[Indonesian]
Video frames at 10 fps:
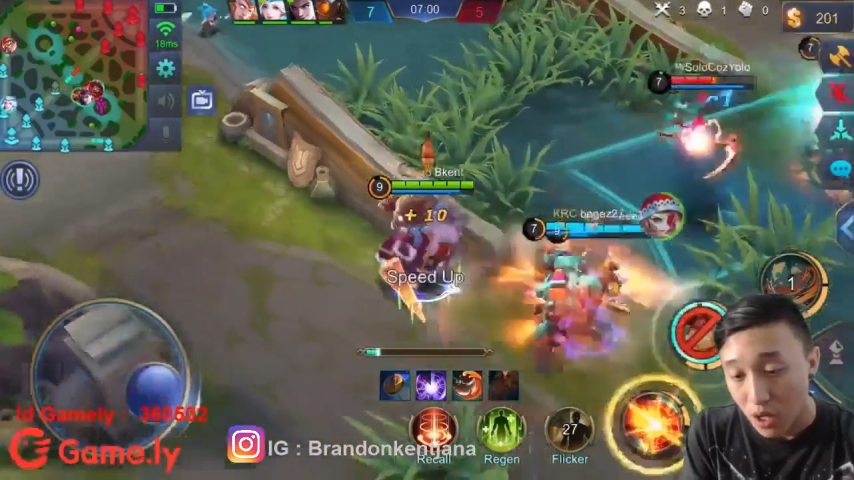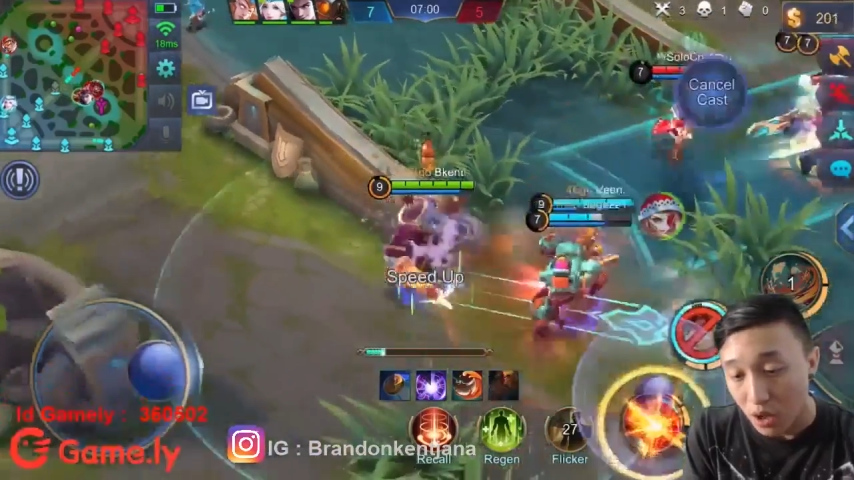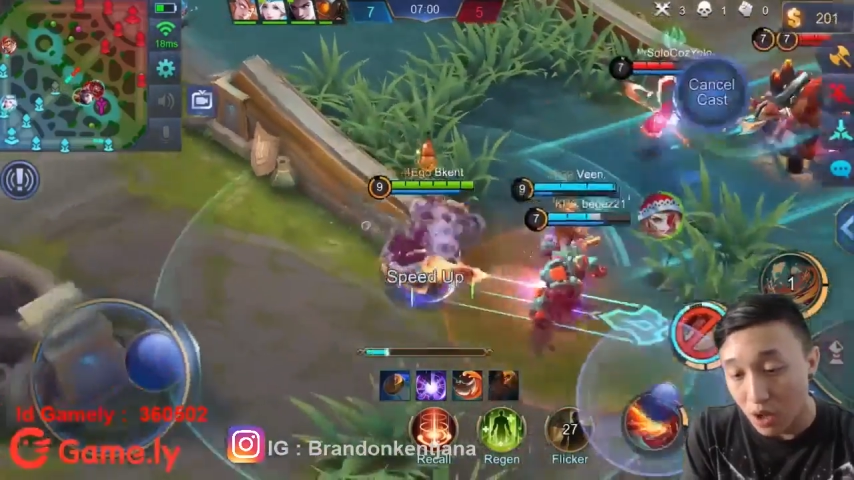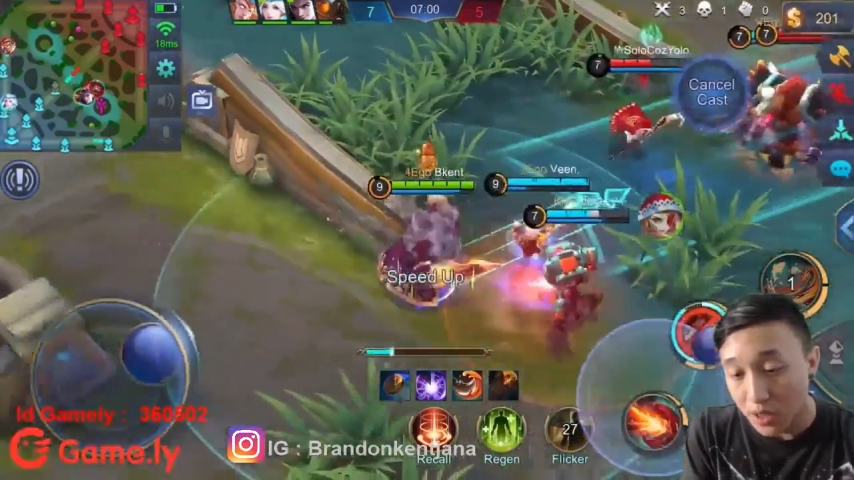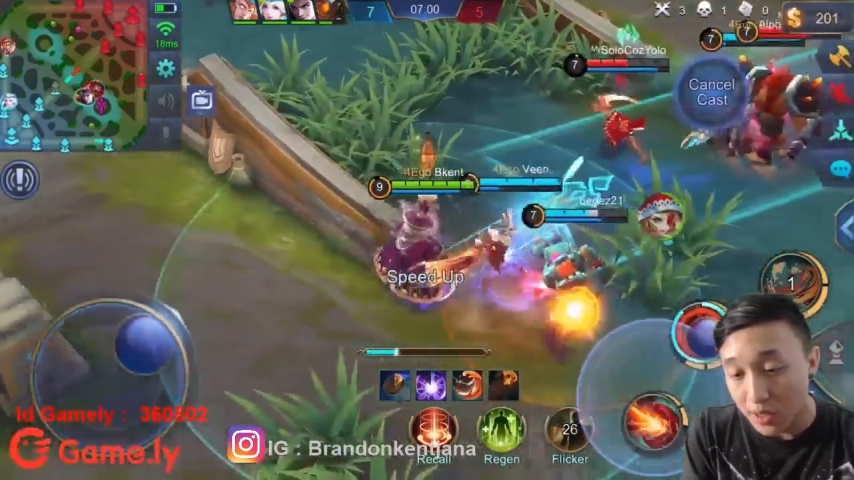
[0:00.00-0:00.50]

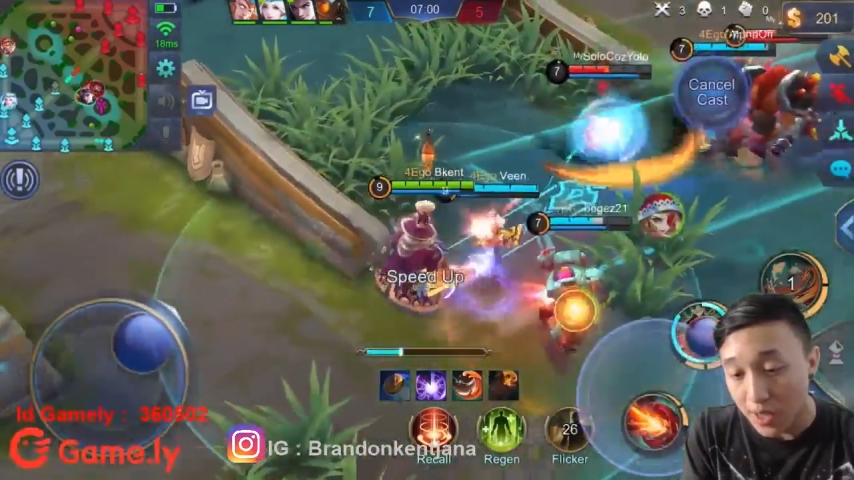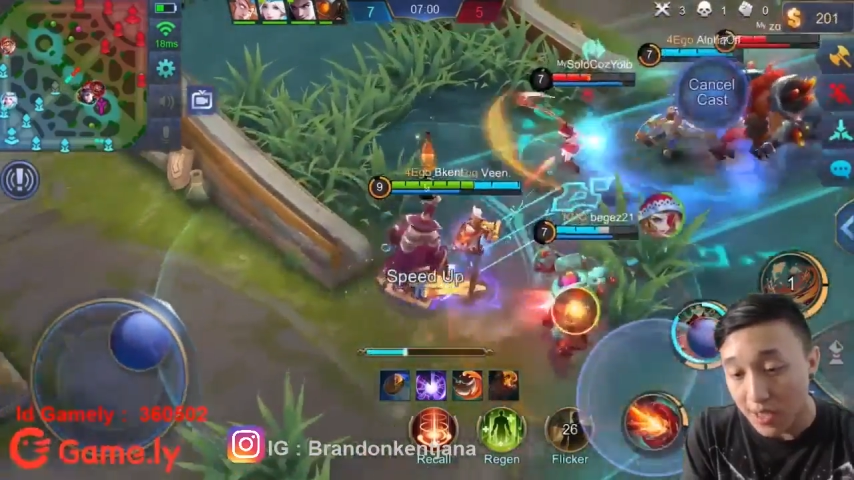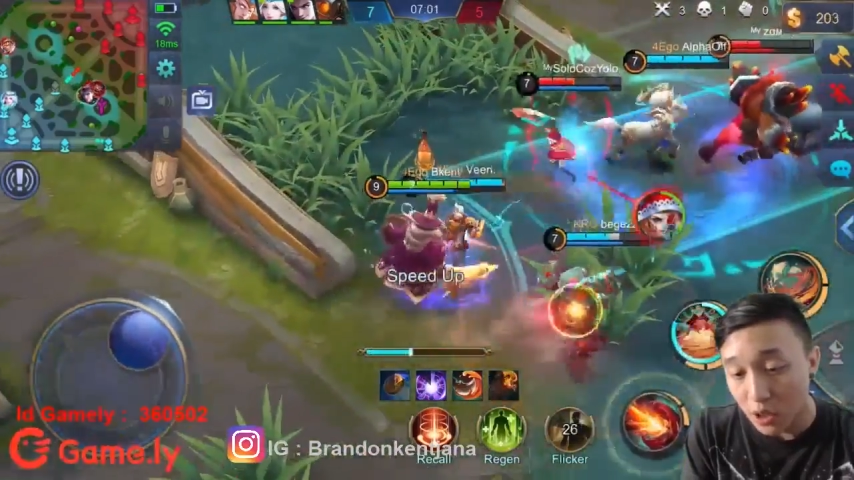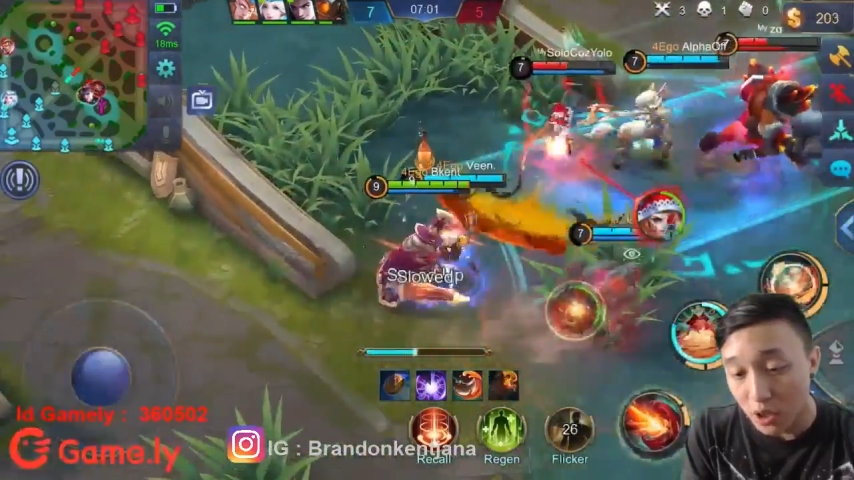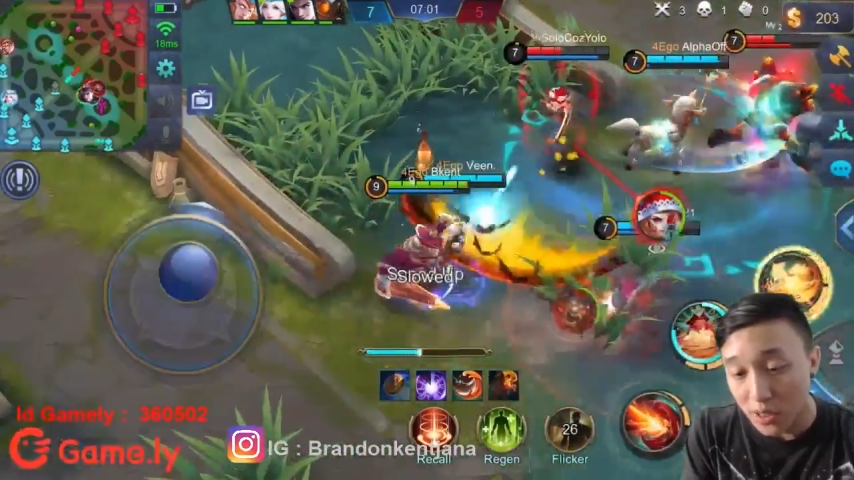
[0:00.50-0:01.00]

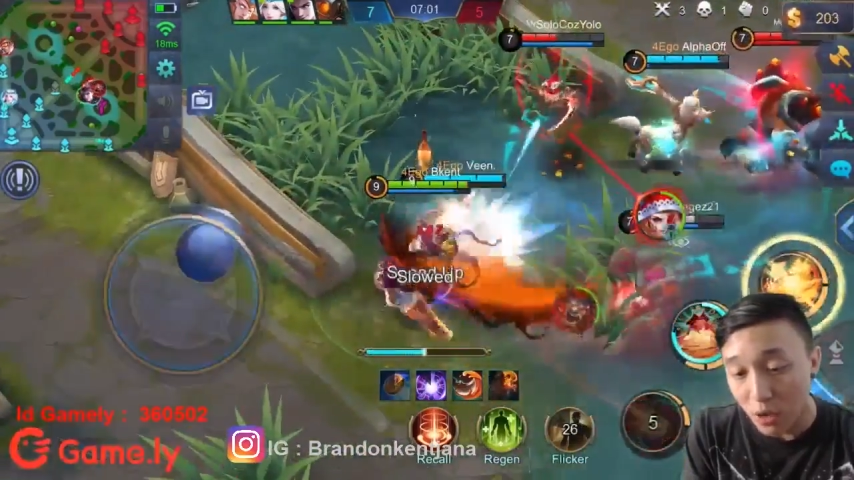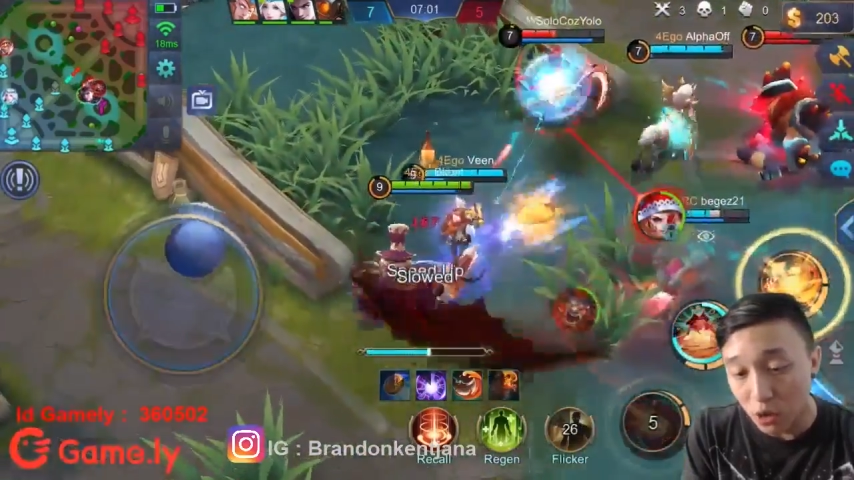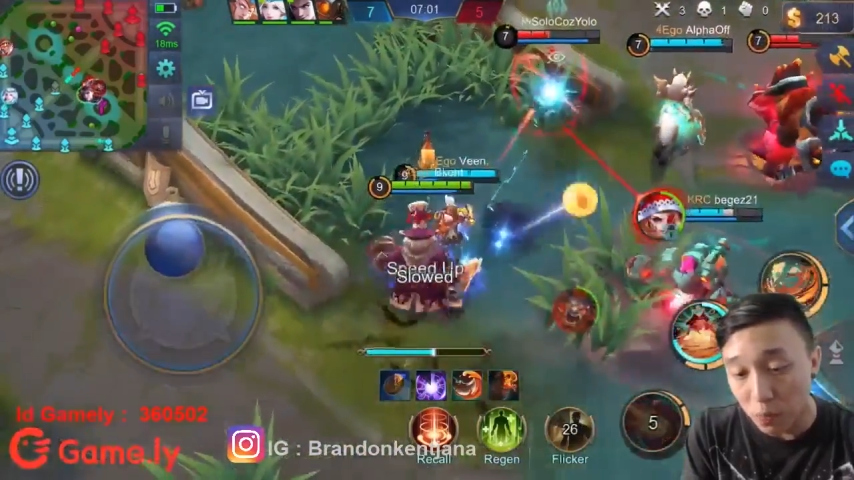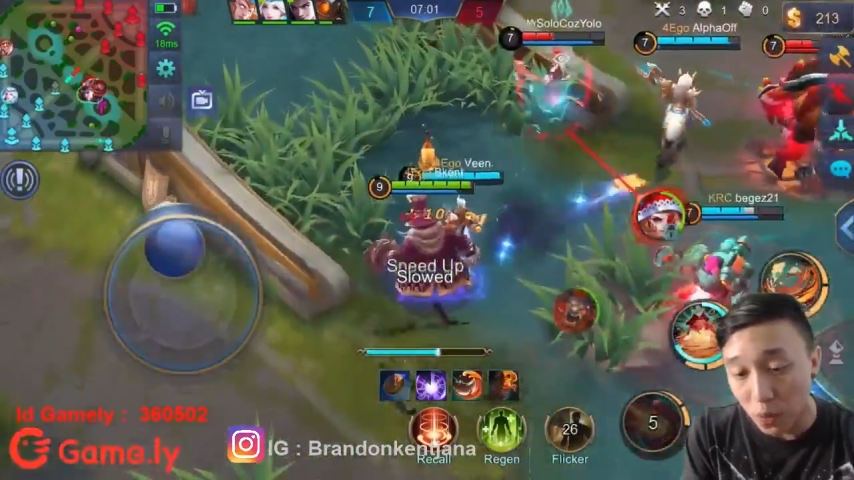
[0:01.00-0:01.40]
konsentrasi total untuk